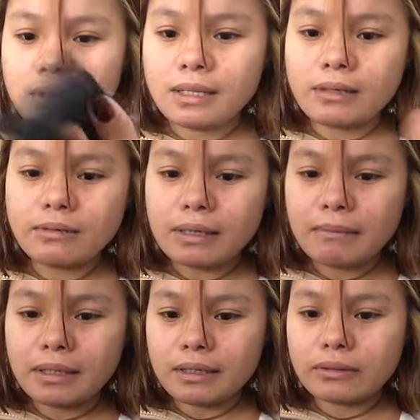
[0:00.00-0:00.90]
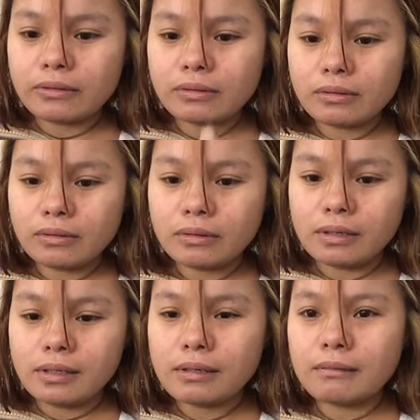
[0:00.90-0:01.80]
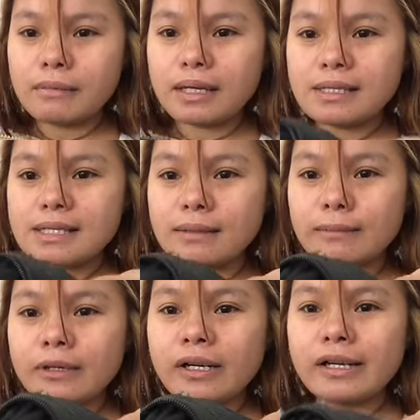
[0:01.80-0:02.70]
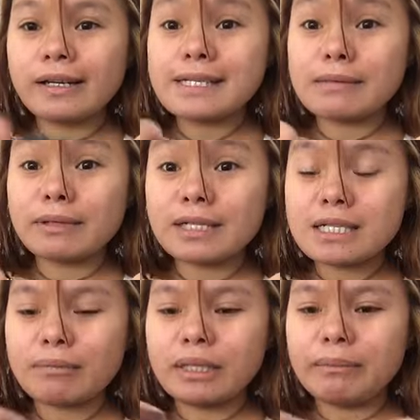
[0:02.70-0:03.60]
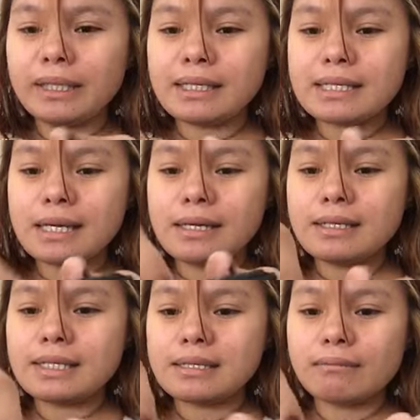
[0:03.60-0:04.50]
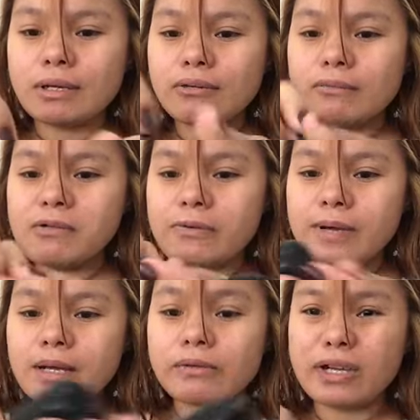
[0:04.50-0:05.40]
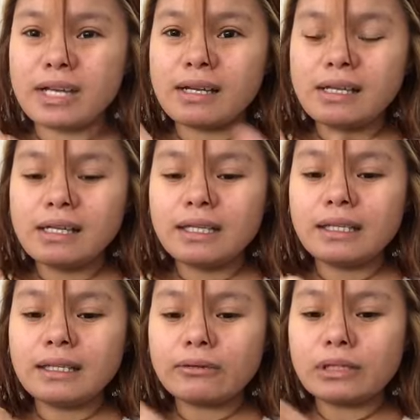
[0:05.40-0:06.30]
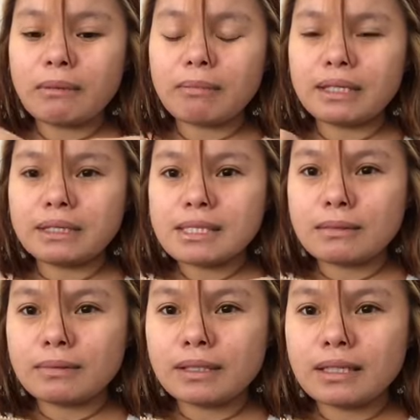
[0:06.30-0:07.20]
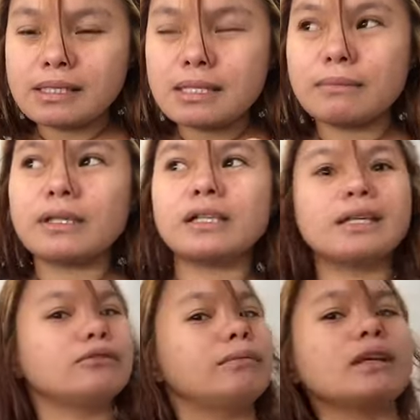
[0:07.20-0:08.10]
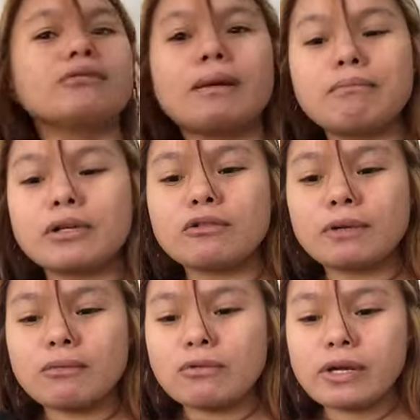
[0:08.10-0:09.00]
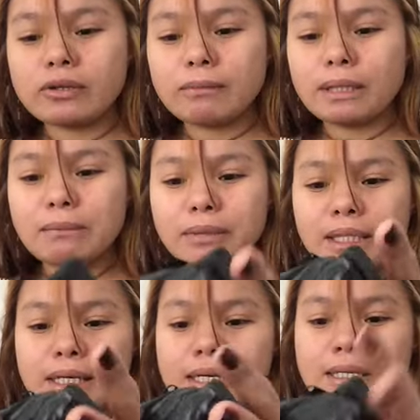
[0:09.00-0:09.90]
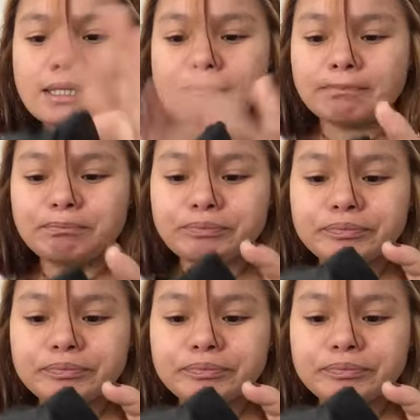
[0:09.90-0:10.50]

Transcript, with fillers: May anong laman ito? Mga SIM card. SIM card sa Pilipinas, guys. Pag umuwi ako. Kaya, hindi ako nagpapalit ng SIM, ng SIM card. Ganun pa rin number ko pag umuwi ako ng Pilipinas.